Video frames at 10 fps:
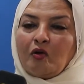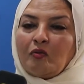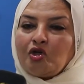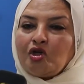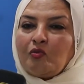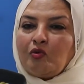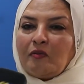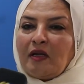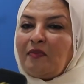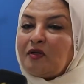والمشرب
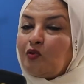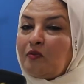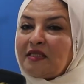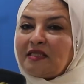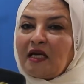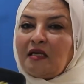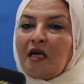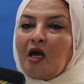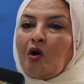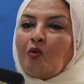والملبس والمسكن
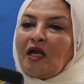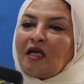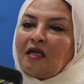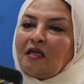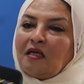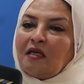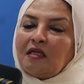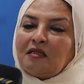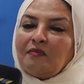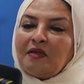ولكن
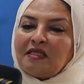يتم